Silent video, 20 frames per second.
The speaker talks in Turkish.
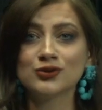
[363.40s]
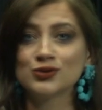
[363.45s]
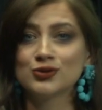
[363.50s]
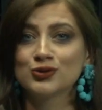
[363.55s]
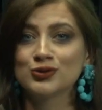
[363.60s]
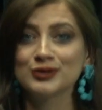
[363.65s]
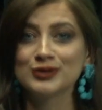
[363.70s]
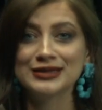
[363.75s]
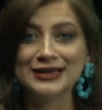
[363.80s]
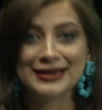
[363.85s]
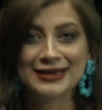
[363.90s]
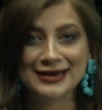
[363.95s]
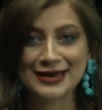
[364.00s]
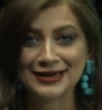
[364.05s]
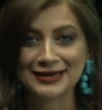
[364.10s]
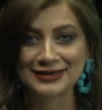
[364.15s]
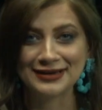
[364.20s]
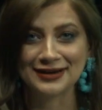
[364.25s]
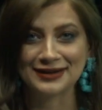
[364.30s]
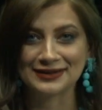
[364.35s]

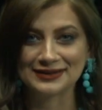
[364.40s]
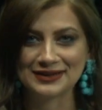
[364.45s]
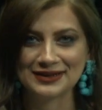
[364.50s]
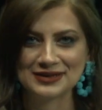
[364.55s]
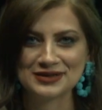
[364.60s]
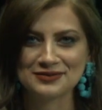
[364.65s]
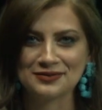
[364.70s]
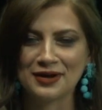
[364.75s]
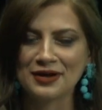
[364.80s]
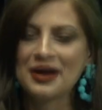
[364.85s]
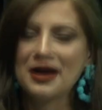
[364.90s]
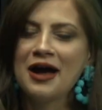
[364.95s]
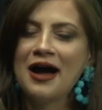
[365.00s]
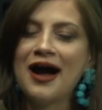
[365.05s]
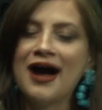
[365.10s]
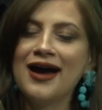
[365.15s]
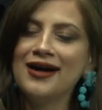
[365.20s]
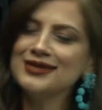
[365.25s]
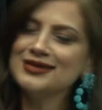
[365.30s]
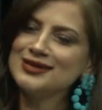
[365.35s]
süsleyerek yaklaşmak
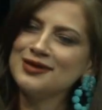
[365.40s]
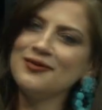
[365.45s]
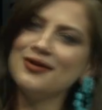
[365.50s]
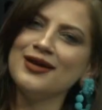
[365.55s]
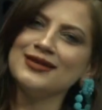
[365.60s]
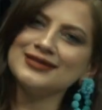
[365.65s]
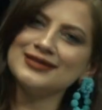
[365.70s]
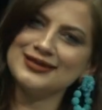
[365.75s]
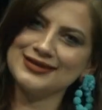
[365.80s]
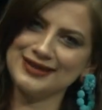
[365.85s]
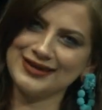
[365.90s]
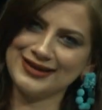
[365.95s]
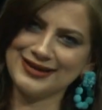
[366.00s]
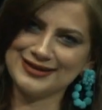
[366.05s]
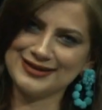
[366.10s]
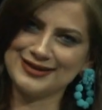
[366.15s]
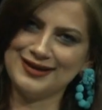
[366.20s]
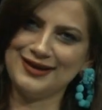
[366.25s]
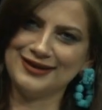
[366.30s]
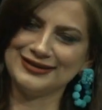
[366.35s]
her zaman size
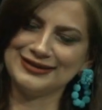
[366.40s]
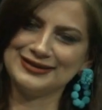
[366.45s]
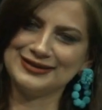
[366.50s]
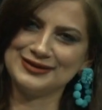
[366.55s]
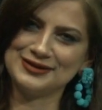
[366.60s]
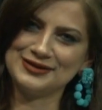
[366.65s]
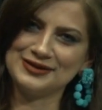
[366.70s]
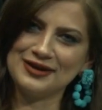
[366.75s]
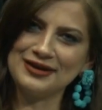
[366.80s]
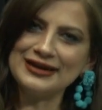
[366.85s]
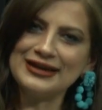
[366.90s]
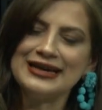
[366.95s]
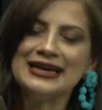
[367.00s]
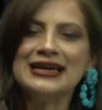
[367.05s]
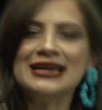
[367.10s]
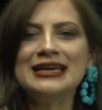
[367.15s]
kazandıracak.